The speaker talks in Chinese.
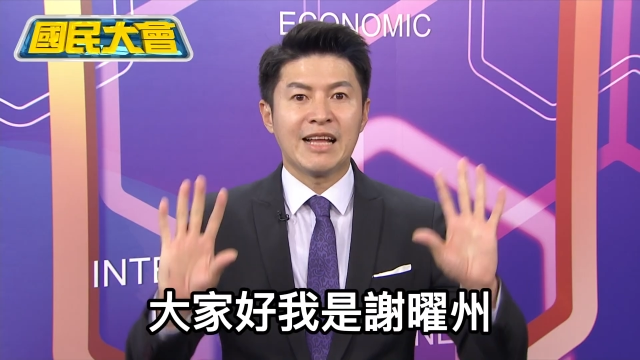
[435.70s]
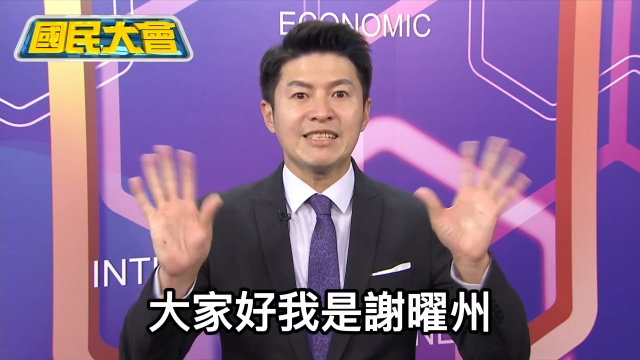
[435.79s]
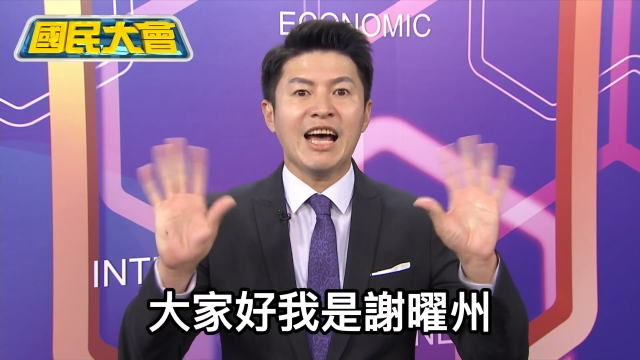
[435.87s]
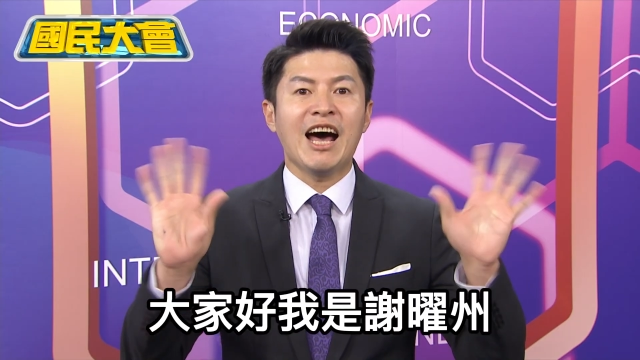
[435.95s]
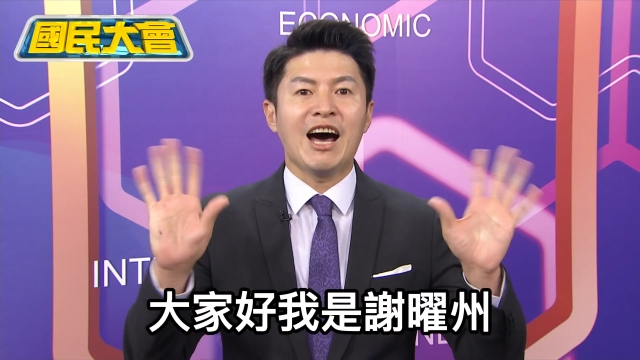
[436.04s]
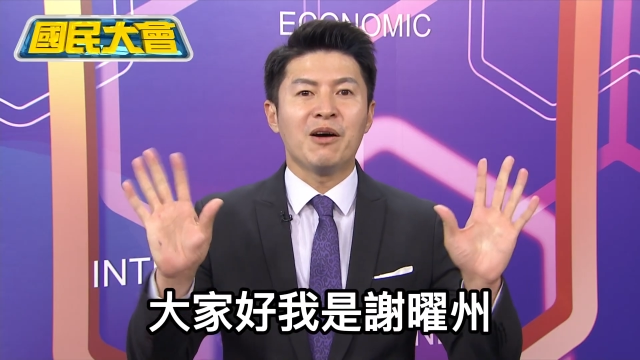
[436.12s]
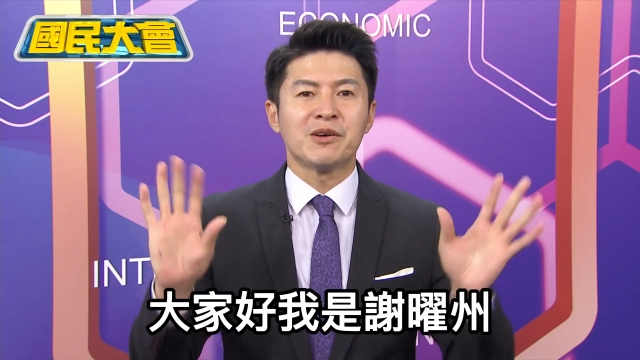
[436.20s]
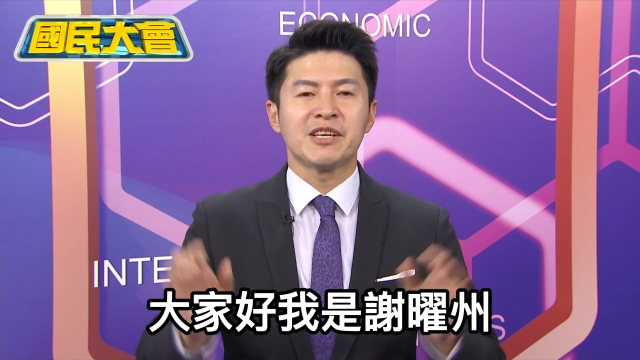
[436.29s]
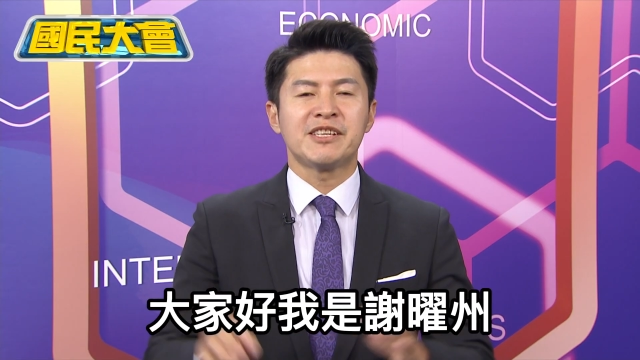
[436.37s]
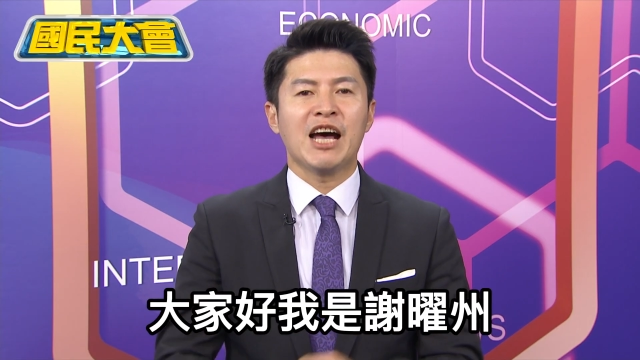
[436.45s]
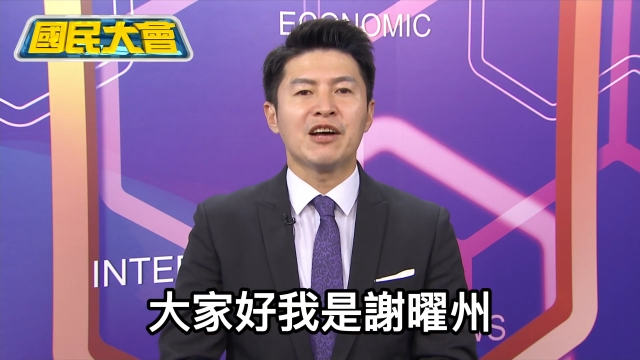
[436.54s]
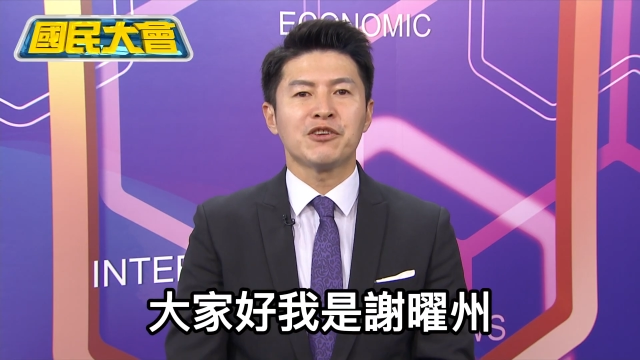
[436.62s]
大家好，我是
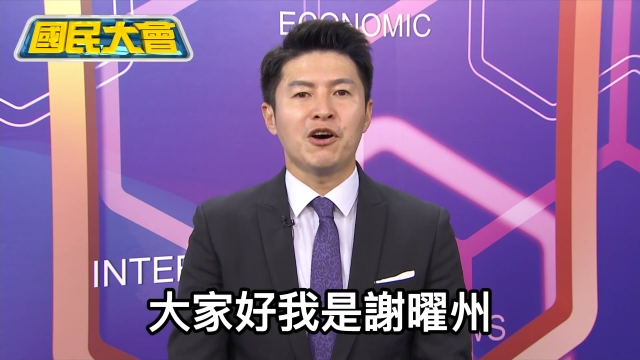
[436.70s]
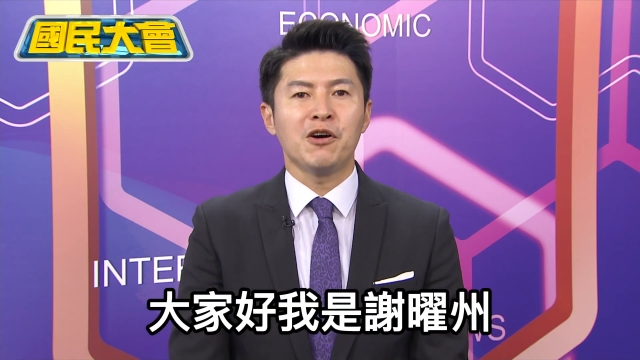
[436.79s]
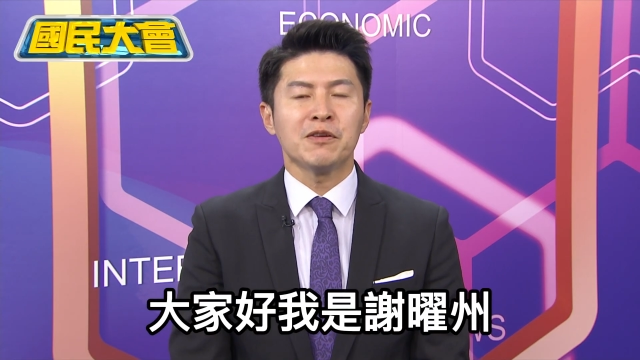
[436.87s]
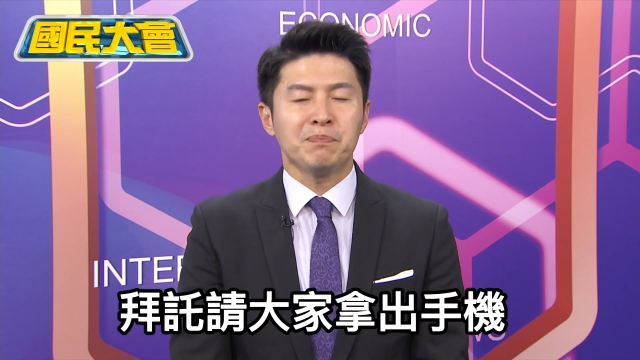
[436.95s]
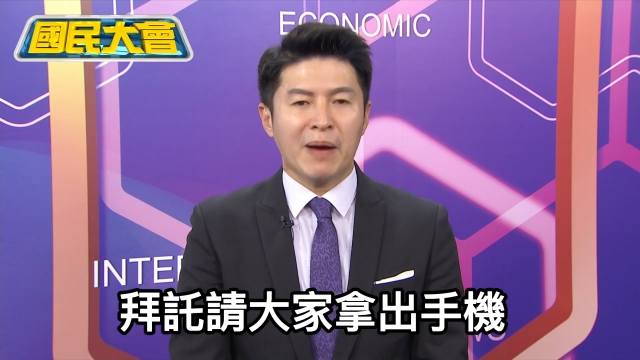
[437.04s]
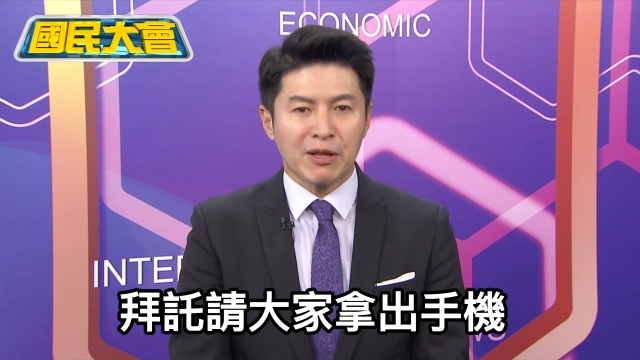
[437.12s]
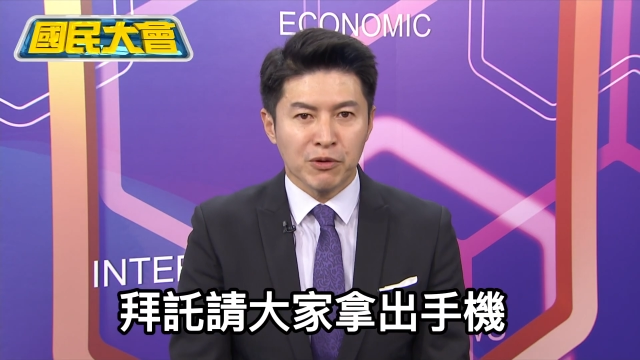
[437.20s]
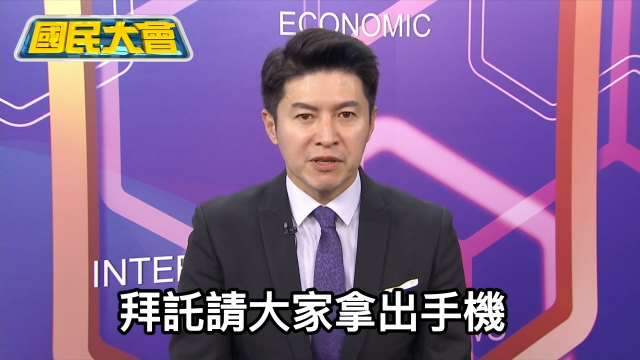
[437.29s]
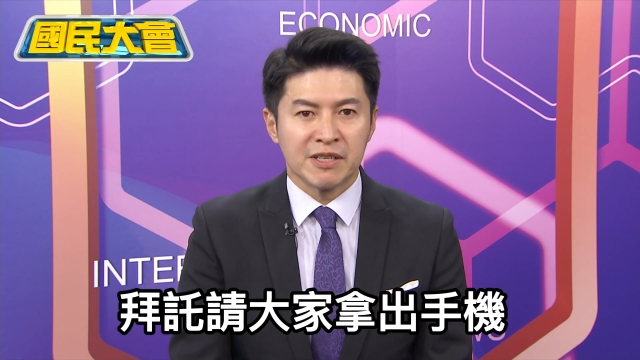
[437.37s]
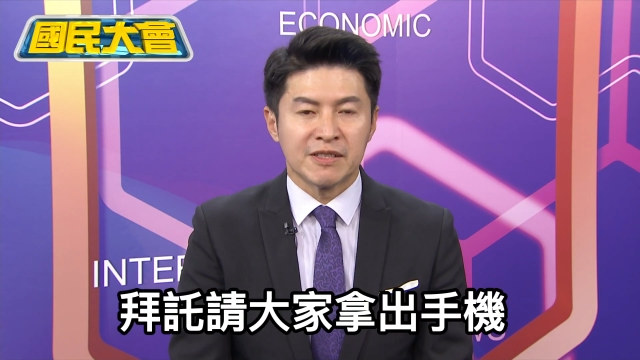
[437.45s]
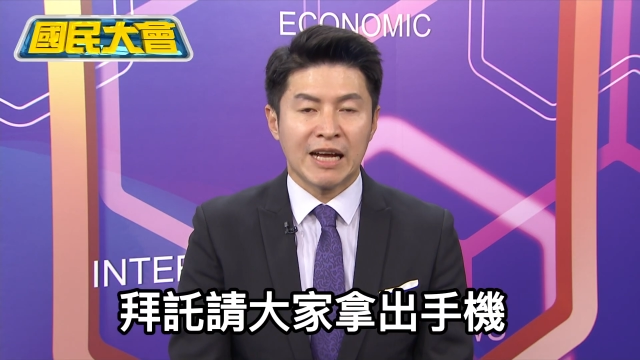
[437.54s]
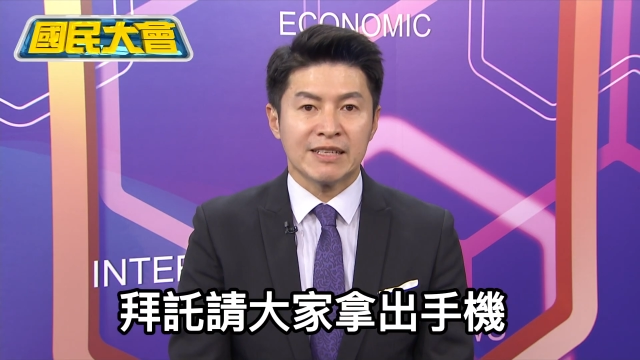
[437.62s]
谢耀洲，拜托
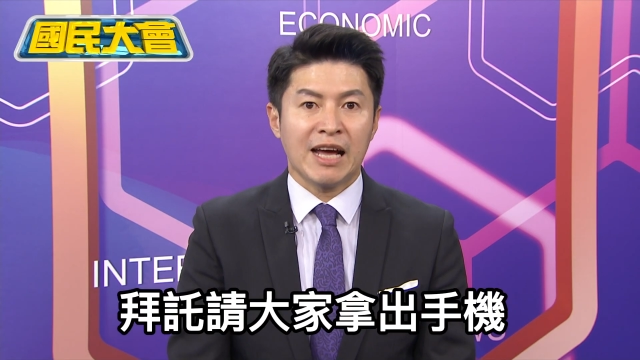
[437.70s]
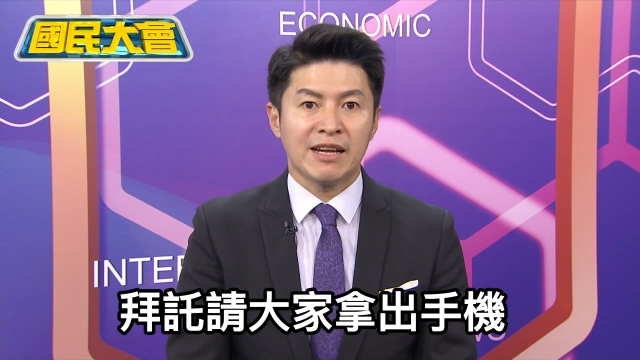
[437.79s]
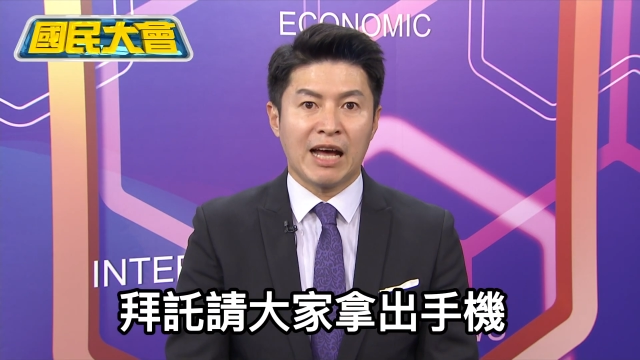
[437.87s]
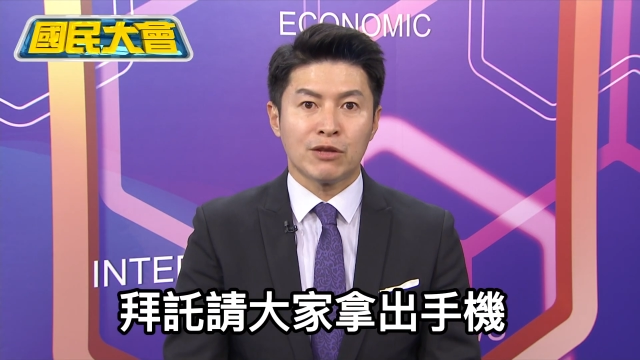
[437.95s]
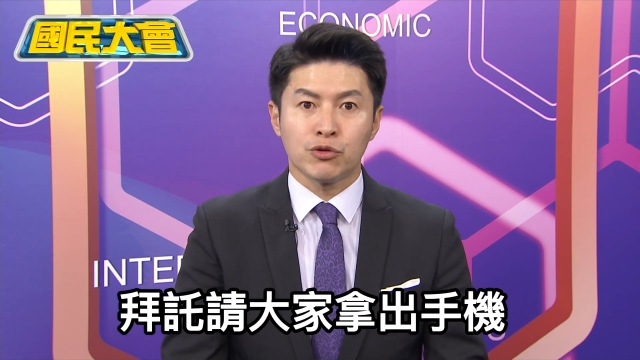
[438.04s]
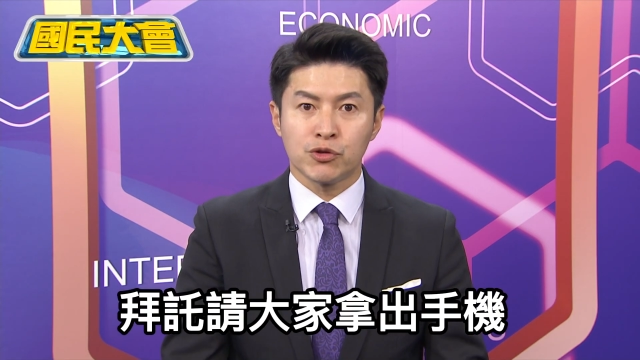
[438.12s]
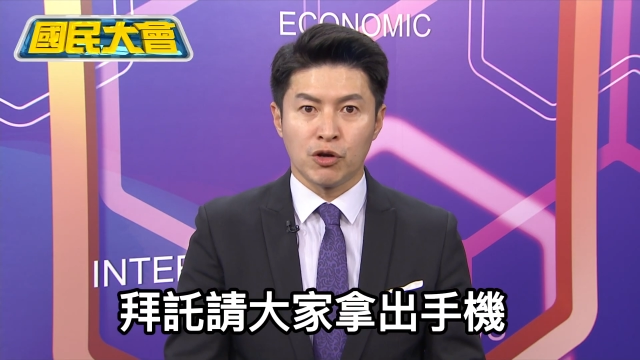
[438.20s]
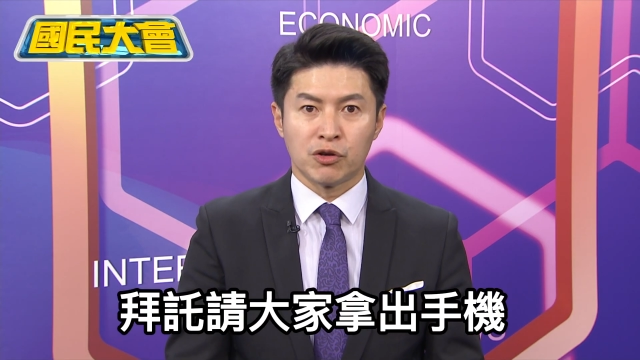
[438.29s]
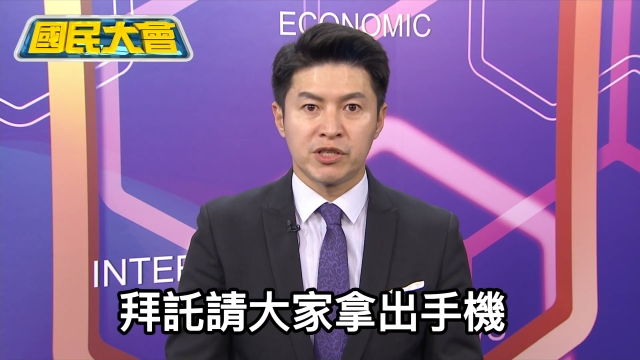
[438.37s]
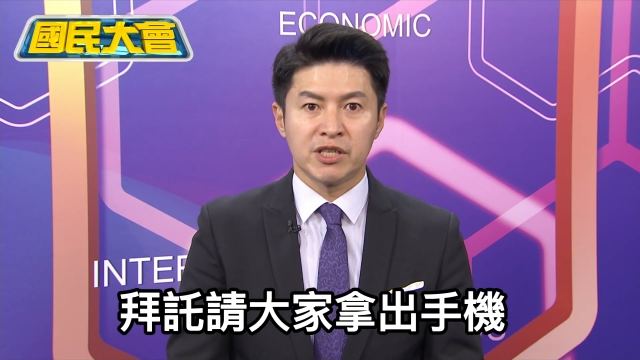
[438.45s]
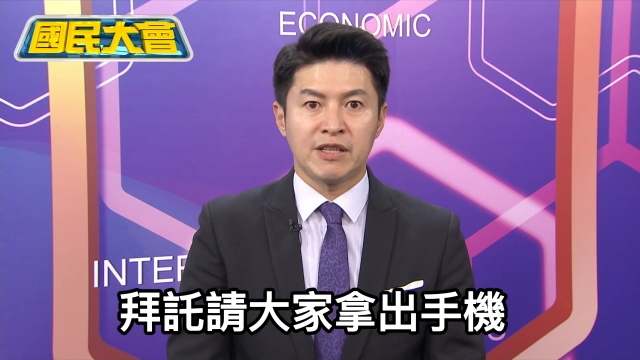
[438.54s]
请大家拿出手机，